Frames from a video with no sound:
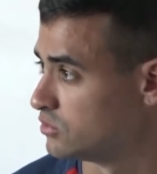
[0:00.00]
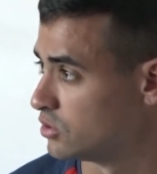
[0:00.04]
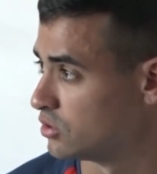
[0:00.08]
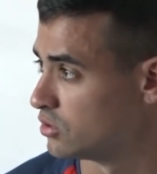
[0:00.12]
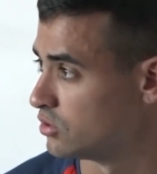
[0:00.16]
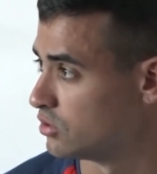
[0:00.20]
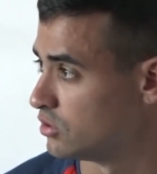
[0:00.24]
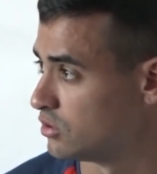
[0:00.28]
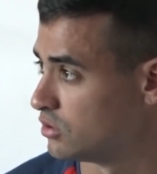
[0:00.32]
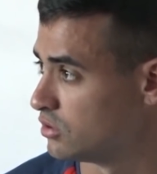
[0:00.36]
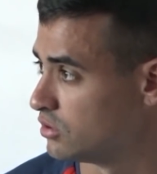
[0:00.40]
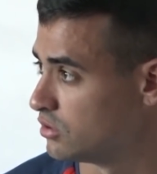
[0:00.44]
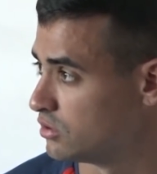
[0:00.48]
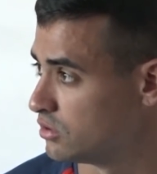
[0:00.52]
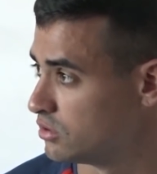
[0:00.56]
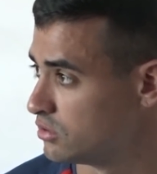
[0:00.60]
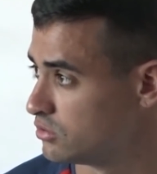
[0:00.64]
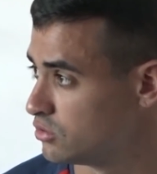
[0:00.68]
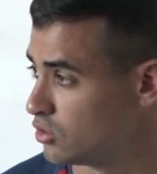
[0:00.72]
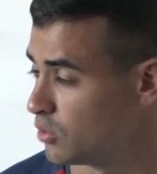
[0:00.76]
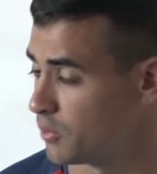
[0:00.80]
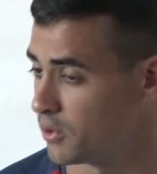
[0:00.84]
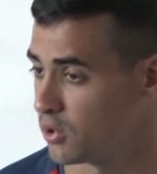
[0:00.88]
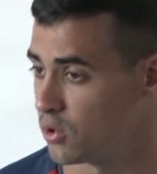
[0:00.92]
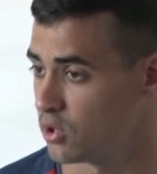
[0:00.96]
Yo no,
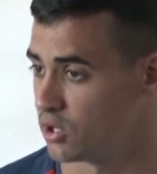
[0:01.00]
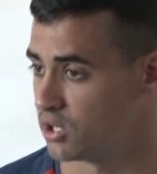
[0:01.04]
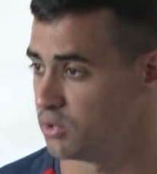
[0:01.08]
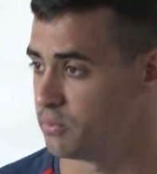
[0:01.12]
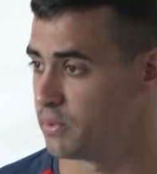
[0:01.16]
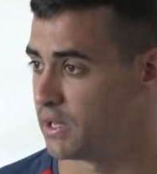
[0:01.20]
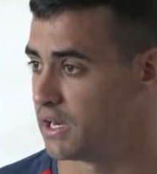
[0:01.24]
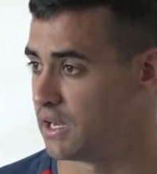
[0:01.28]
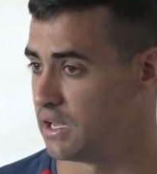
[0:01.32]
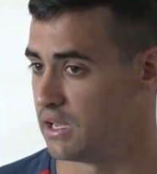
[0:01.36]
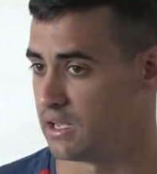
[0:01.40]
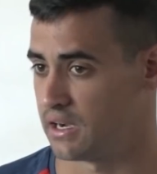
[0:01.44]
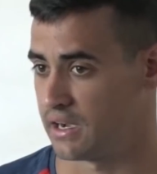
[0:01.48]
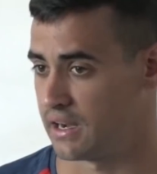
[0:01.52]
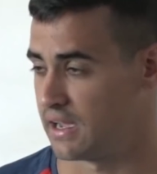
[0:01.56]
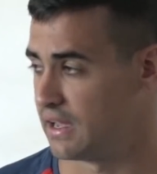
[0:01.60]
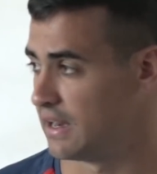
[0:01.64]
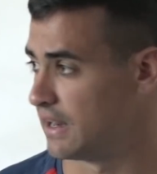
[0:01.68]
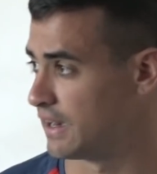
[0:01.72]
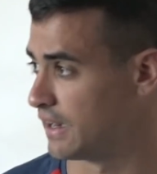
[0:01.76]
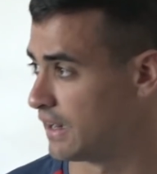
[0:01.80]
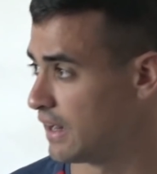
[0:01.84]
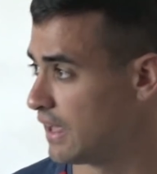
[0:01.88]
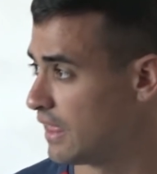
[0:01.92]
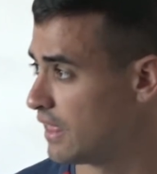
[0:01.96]
vengo aquí para
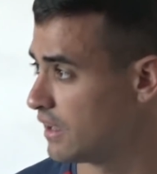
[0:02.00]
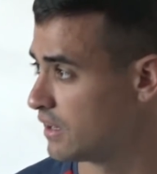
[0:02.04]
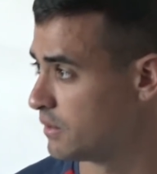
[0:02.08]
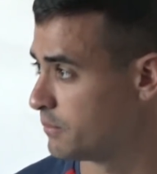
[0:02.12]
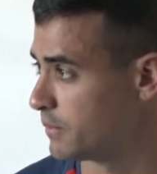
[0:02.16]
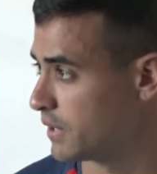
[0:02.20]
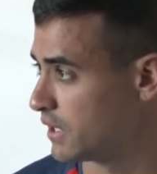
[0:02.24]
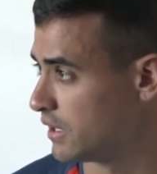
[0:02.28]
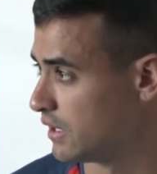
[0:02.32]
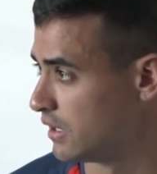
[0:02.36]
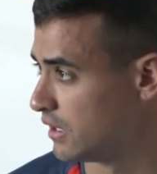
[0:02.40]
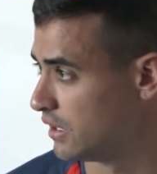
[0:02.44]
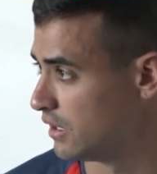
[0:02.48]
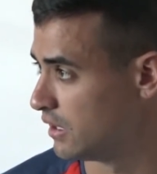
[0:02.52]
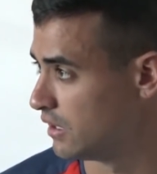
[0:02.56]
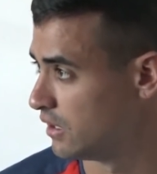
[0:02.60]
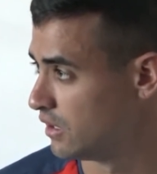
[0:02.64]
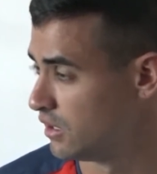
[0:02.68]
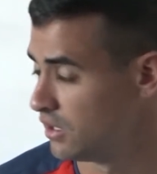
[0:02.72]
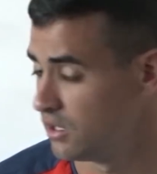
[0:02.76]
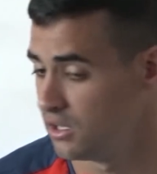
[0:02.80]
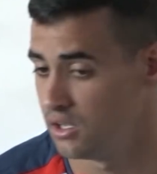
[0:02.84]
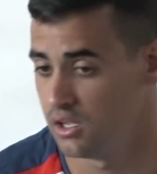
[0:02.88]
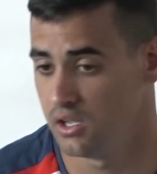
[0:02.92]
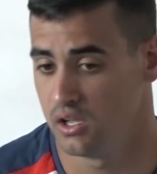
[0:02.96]
regalar nada ni para,
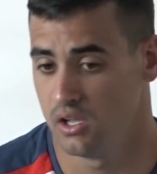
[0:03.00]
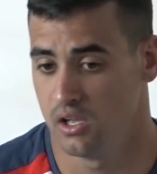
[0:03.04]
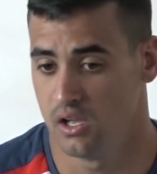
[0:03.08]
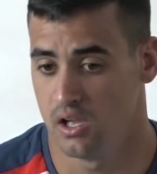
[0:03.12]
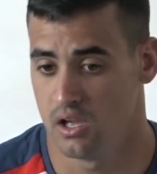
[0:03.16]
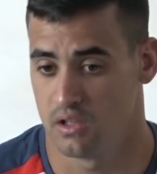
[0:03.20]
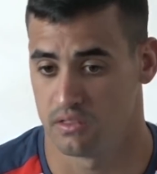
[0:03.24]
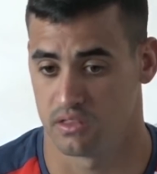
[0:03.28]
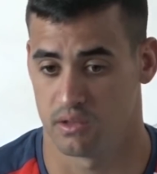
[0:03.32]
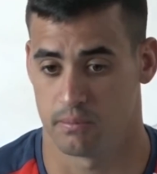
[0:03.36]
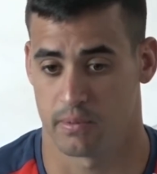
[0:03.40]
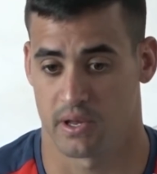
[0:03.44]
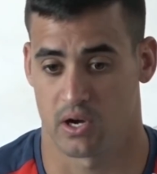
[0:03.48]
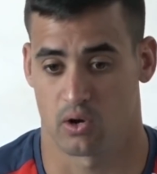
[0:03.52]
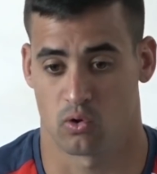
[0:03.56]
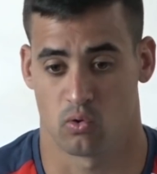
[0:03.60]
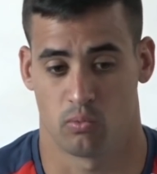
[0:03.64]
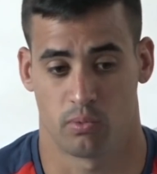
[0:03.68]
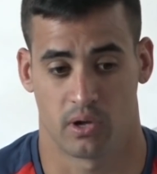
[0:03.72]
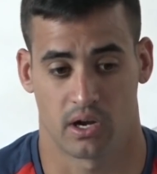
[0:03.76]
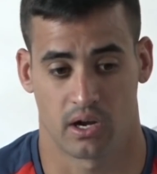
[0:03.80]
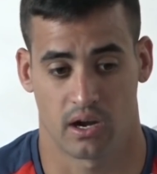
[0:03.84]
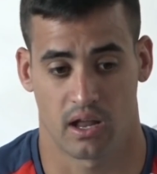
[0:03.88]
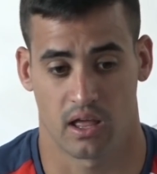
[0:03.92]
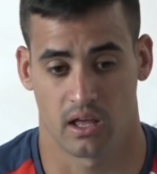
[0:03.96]
ni para
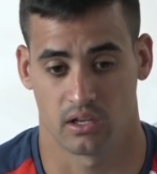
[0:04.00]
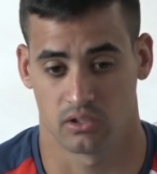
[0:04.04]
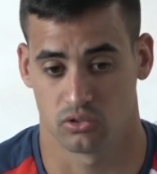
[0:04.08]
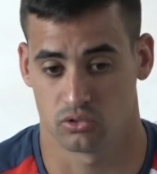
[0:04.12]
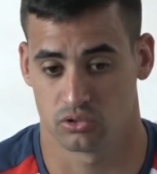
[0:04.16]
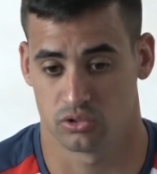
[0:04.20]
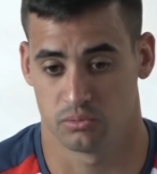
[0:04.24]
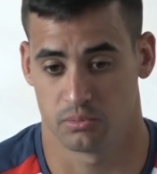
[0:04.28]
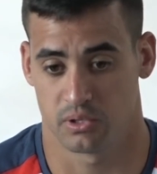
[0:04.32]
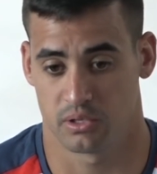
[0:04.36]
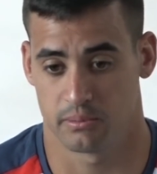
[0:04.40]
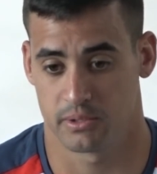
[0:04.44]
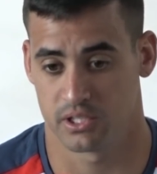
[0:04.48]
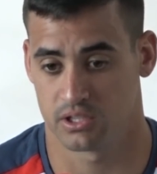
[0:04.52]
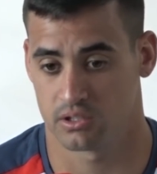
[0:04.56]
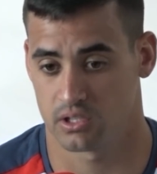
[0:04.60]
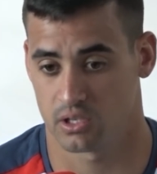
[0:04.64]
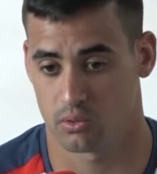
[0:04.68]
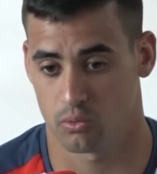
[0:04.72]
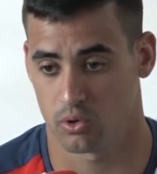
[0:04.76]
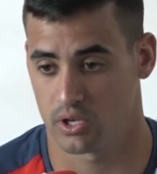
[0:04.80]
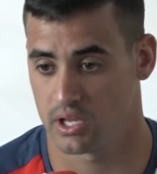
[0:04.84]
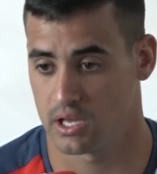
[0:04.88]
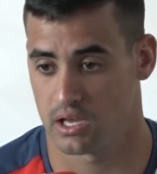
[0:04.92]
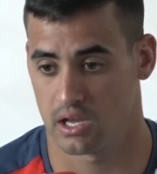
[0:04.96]
ocupar nada. Yo simplemente
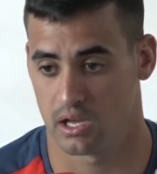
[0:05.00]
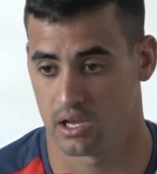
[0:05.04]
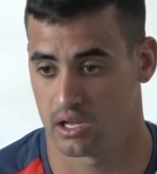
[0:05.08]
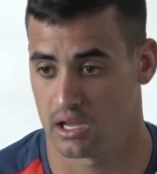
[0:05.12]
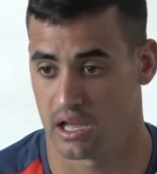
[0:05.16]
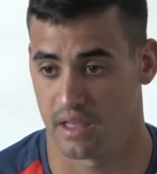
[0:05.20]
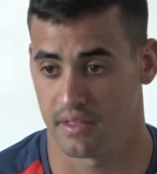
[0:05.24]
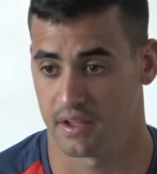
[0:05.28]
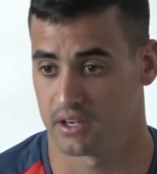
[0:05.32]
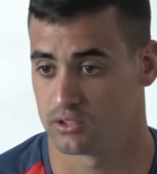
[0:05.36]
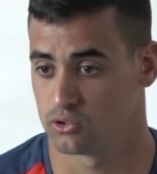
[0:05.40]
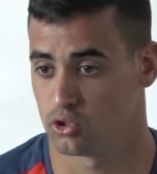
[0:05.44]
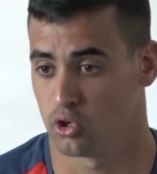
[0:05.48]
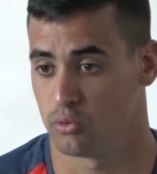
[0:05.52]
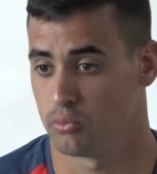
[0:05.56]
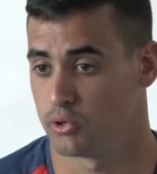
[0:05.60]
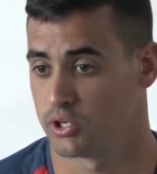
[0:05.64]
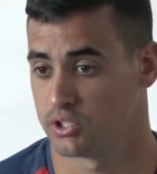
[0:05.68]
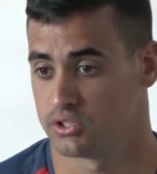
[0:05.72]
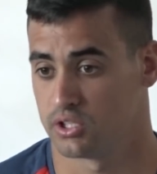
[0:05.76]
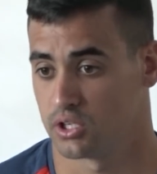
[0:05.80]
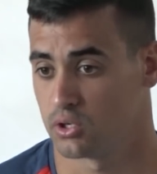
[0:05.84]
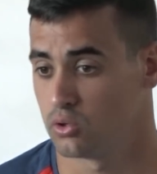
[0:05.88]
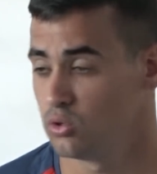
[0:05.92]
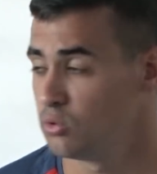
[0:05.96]
voy a, dar todo por
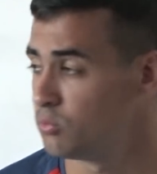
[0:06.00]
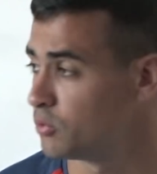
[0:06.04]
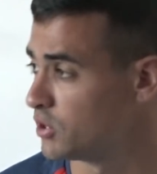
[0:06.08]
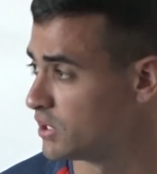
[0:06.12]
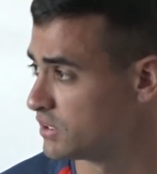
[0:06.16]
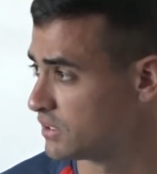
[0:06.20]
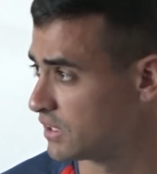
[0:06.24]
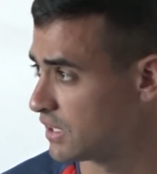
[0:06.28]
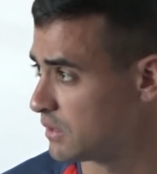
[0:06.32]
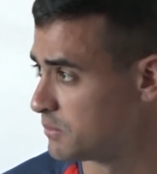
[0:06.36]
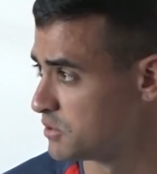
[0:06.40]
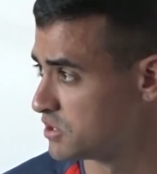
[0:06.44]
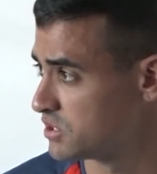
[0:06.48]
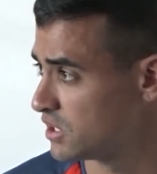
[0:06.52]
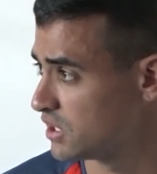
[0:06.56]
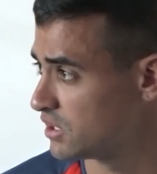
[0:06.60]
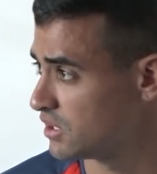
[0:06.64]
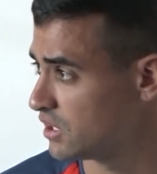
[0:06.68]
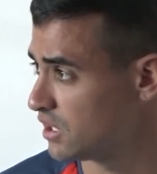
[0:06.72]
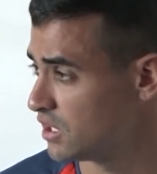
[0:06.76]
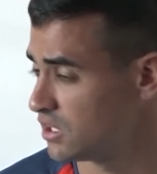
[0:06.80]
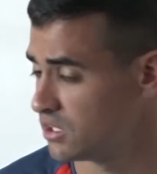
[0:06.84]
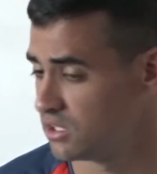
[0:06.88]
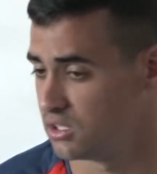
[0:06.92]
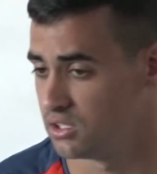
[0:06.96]
este club, por esta
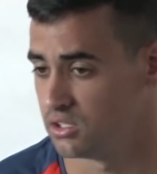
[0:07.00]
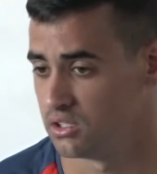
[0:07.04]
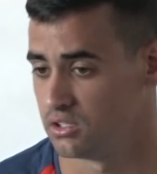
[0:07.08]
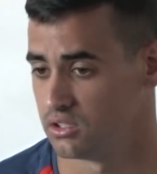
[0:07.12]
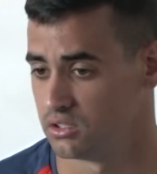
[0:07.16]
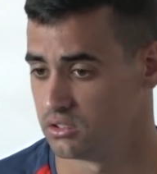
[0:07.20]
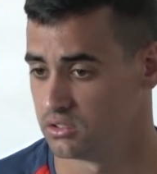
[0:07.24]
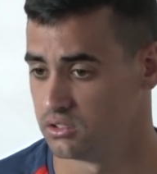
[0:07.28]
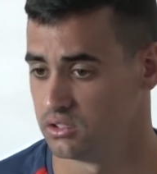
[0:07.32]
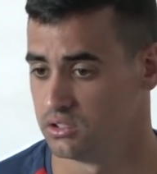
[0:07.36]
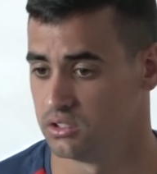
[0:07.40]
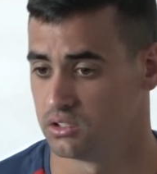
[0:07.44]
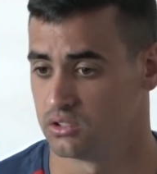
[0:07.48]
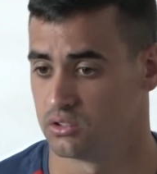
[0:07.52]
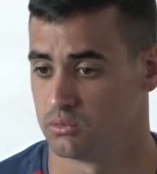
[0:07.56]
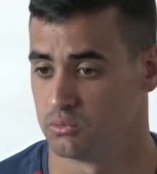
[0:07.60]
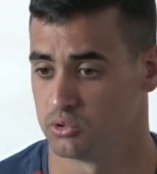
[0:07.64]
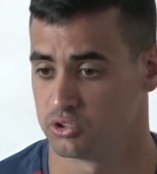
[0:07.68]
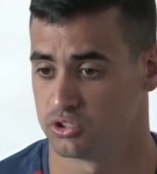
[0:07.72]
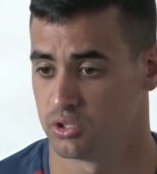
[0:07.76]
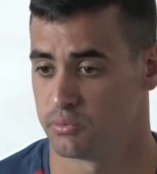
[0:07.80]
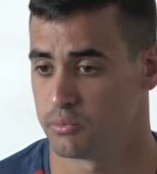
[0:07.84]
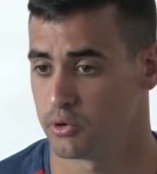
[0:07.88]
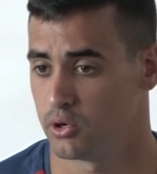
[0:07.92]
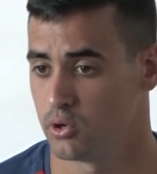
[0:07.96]
camiseta y,
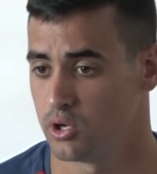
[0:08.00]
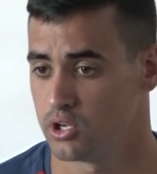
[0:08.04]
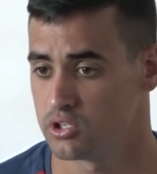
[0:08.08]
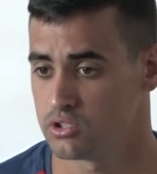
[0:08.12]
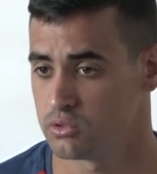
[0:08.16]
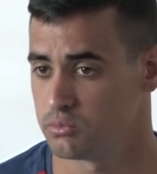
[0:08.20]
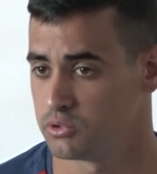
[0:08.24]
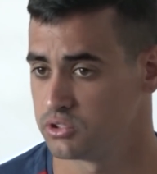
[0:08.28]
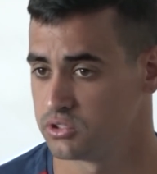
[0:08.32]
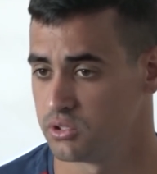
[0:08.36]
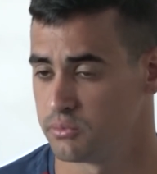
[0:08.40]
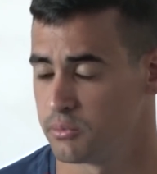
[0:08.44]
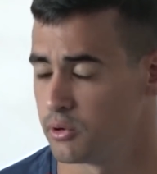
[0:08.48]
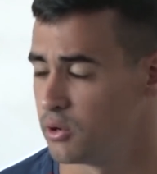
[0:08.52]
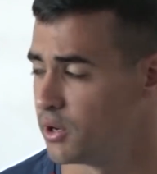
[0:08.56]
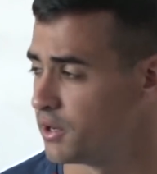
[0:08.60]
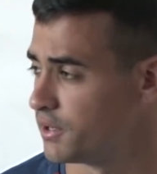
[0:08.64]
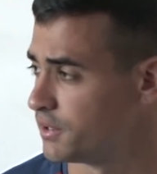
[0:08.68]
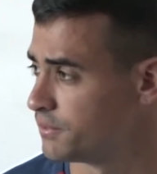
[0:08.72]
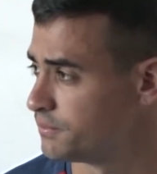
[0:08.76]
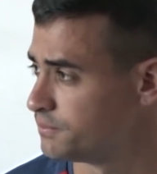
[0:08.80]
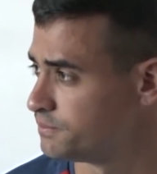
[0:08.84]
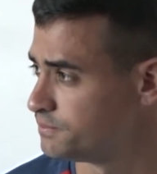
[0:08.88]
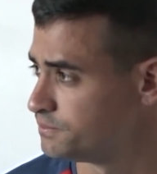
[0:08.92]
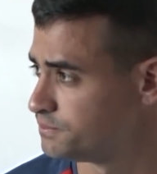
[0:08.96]
como siempre lo he hecho, pues siempre lo haré.